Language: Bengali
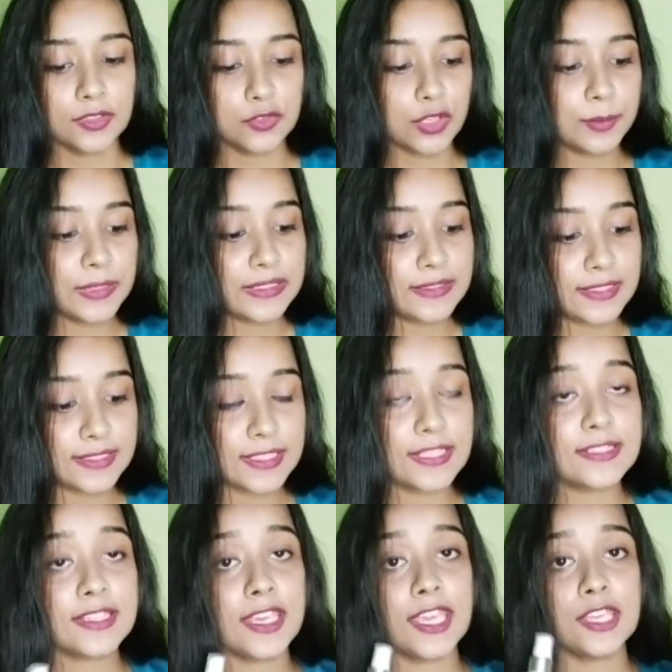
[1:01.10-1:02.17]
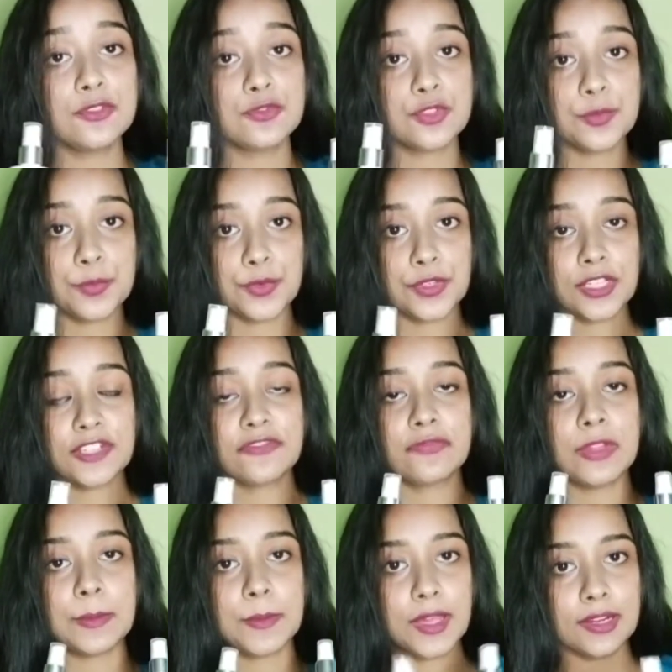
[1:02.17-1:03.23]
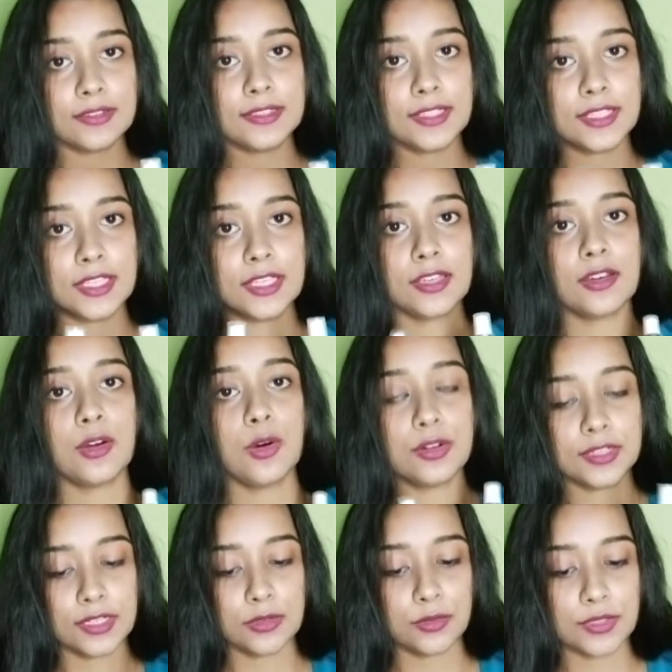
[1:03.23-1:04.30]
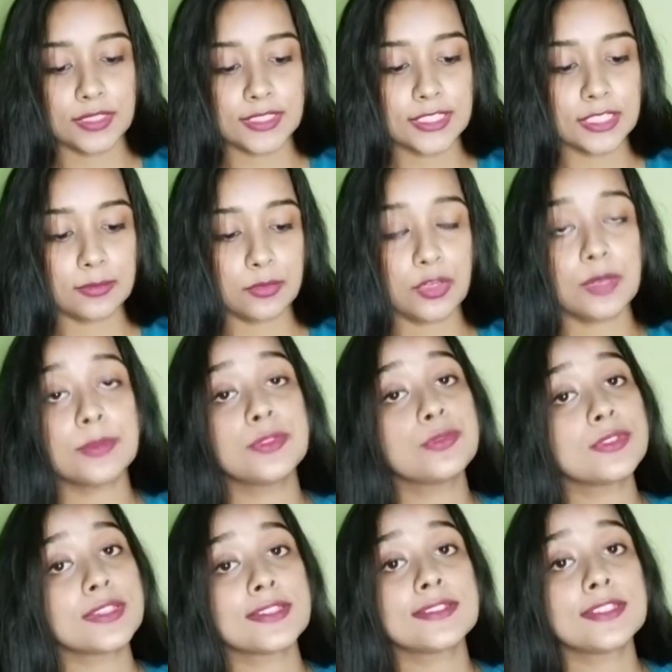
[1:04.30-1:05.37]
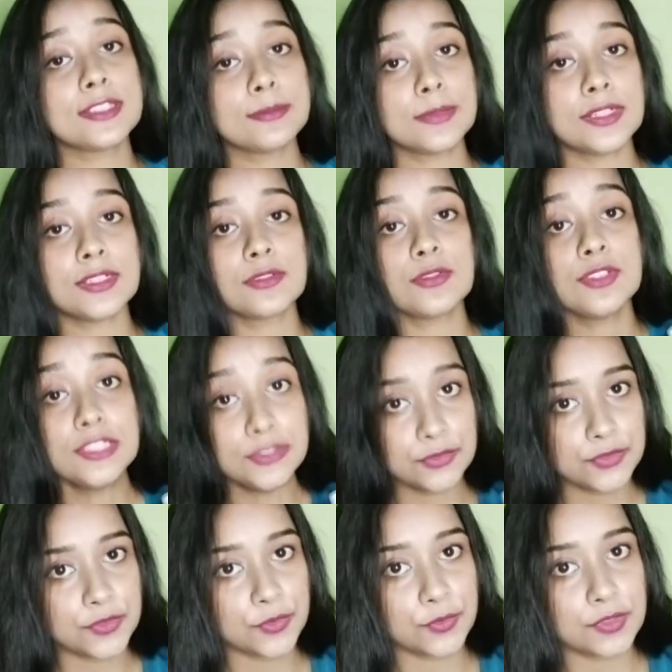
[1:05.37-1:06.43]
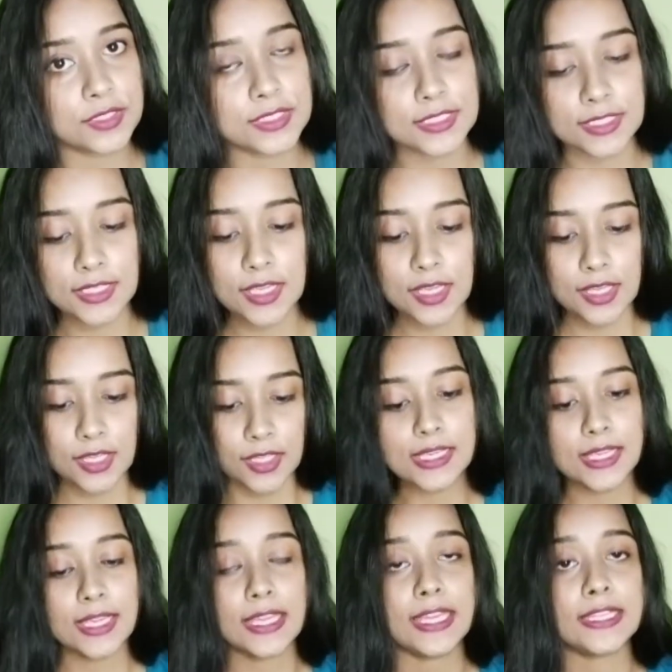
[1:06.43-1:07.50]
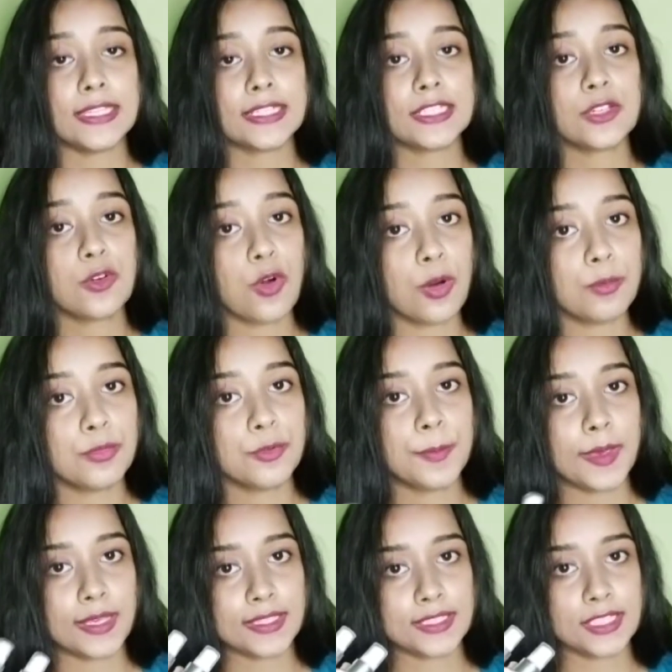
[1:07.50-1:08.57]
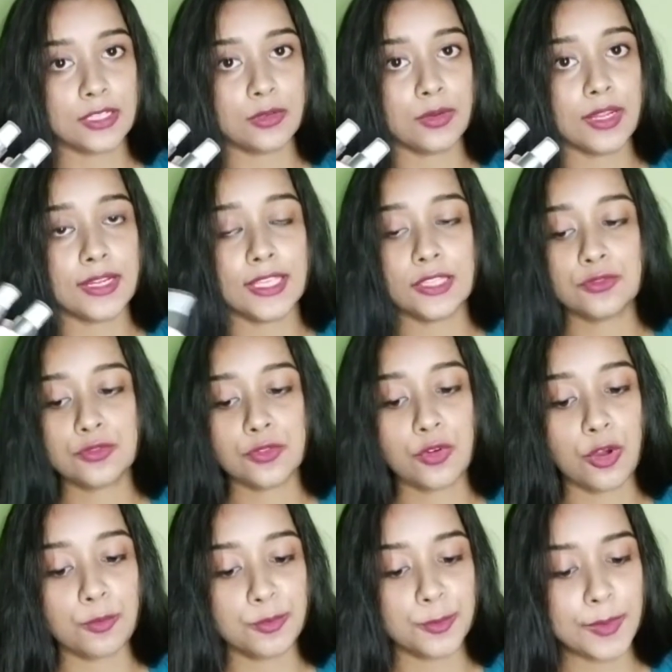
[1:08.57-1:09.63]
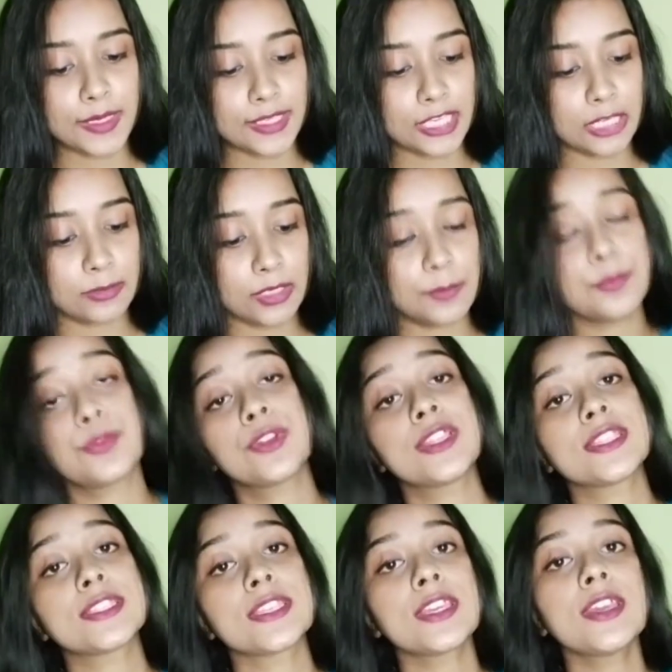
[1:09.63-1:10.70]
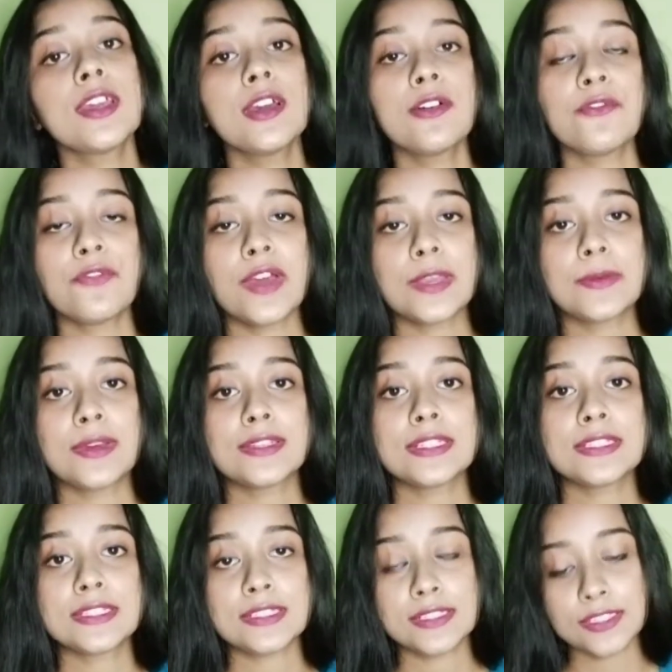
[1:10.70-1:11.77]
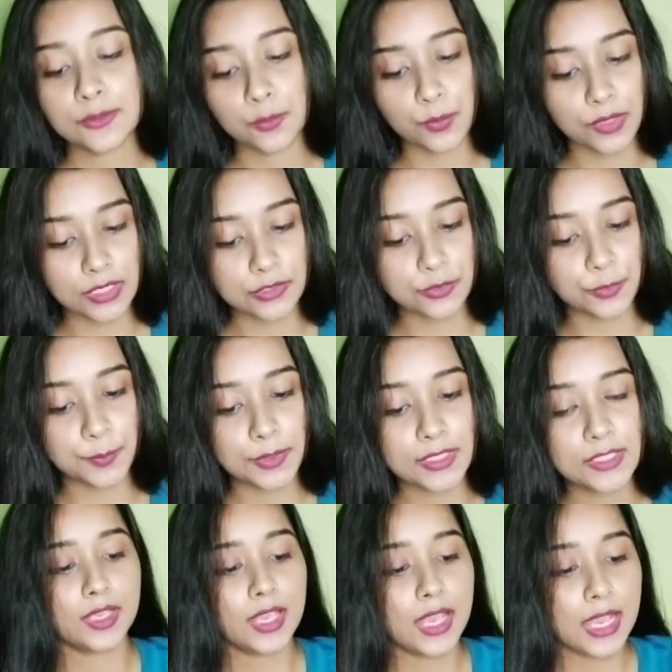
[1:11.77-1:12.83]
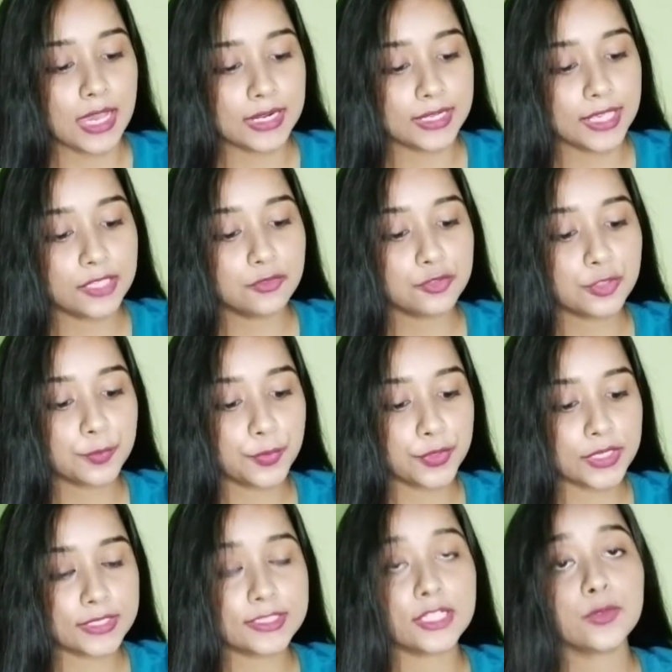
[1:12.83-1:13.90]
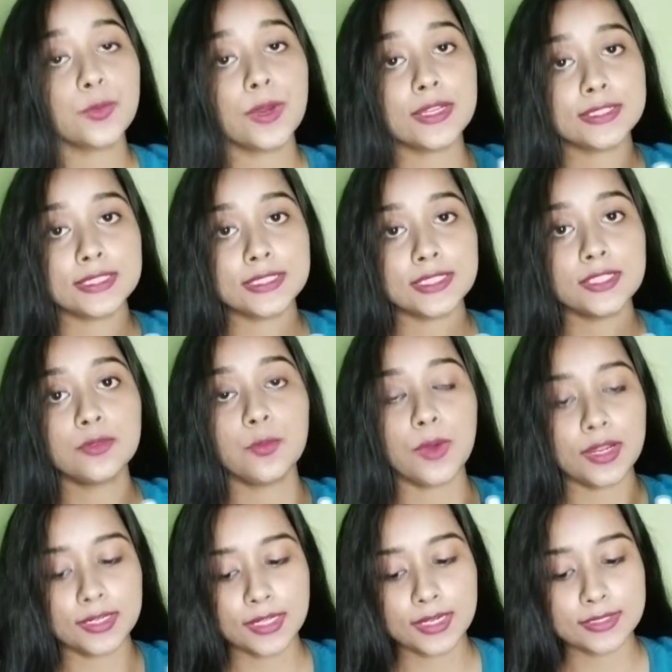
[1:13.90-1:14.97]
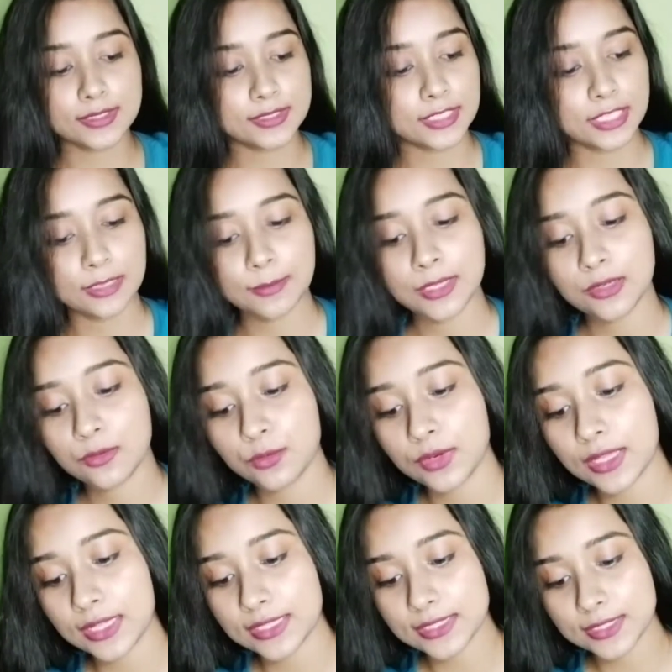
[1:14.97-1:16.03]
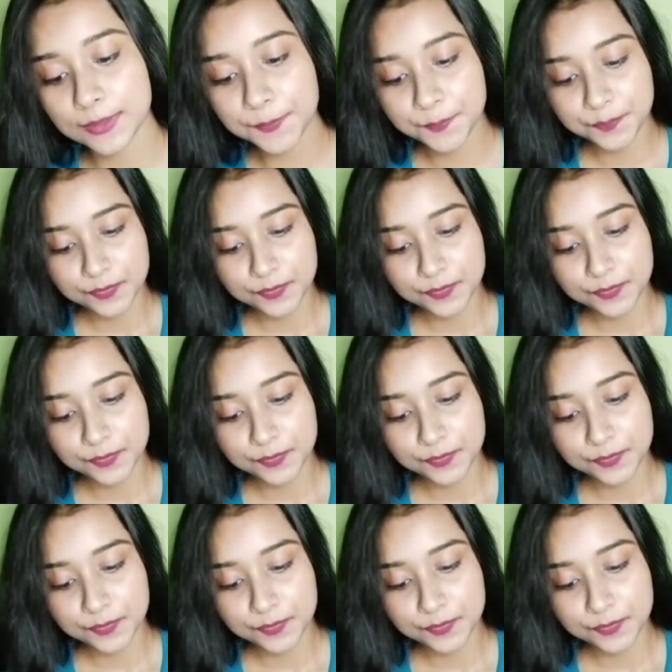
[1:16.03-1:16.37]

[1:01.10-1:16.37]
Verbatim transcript: তো আমি রিসেন্ট এই দুটো প্রোডাক্ট ফ্লিপকার্ট থেকে অর্ডার করেছি এবং আমি দু থেকে তিনবার এগুলো ইউজও করেছি এটা একটা কম্বো প্যাক ছিল আর এই দুটো কম্বো প্যাকে আমার পড়েছে ফাইভ হান্ড্রেড থার্টি ওয়ান রুপিস আর এই দুটো প্রোডাক্টের কোয়ান্টিটি ওয়ান হান্ড্রেড করে আছে